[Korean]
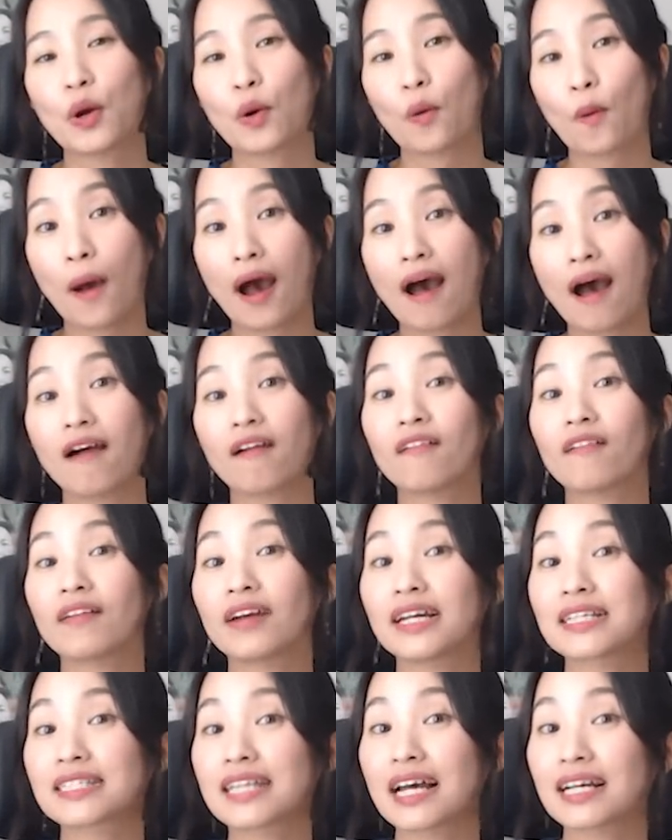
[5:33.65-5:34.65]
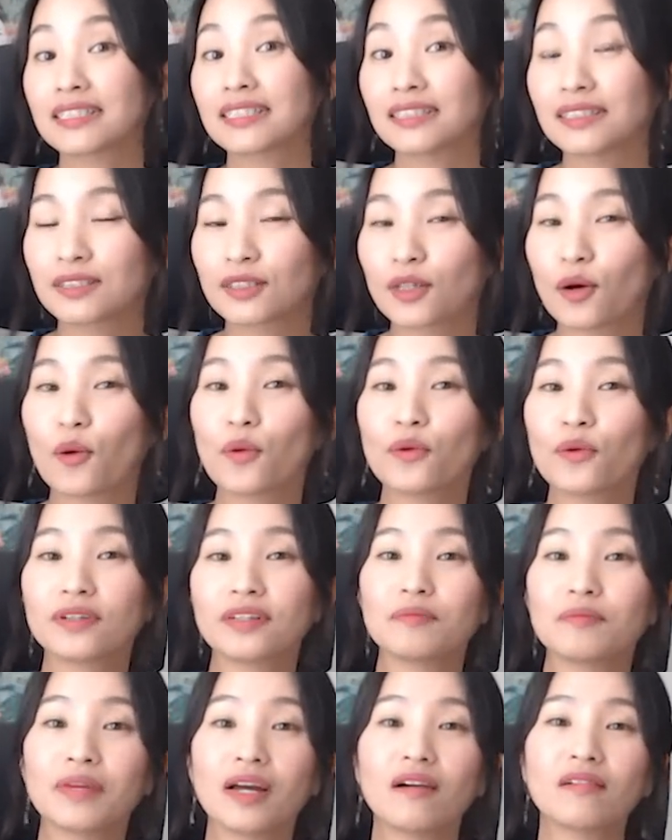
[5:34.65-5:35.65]
과거의 사실을
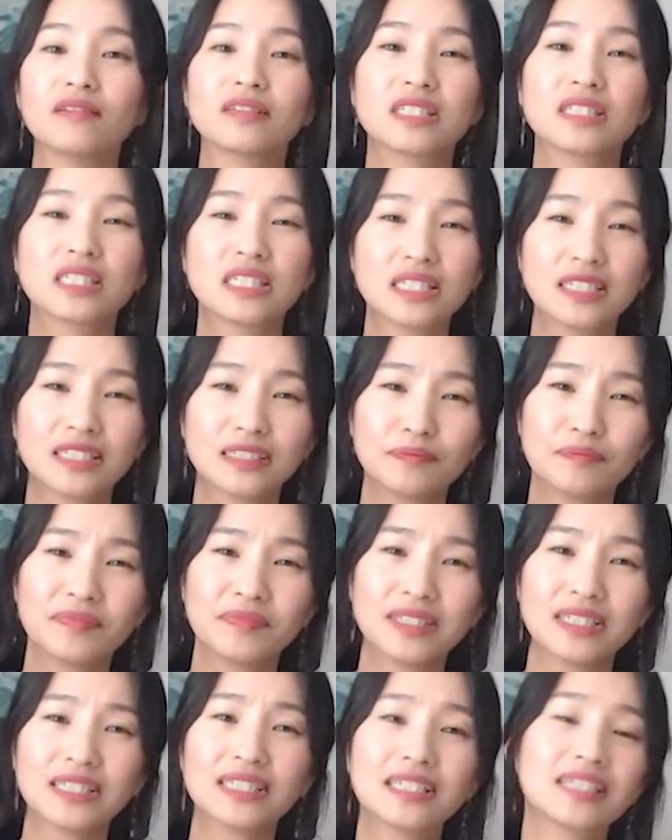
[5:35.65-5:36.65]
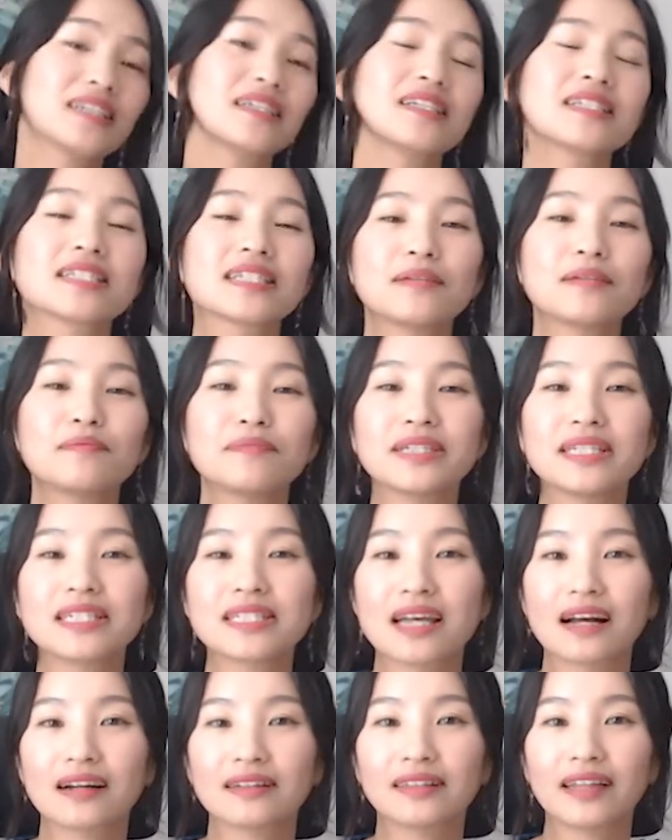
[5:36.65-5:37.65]
떠올리며 지금 느끼는 심리
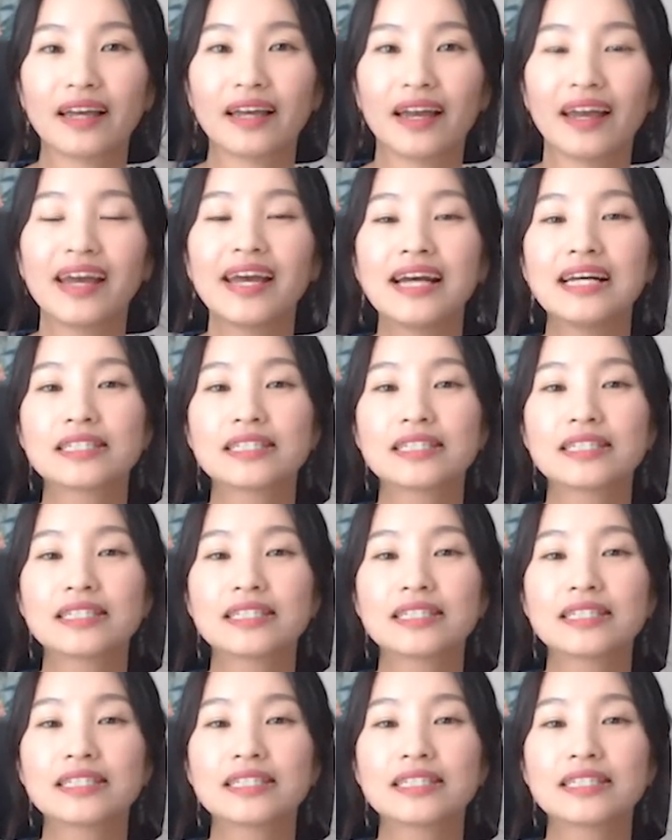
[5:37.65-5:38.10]
상태,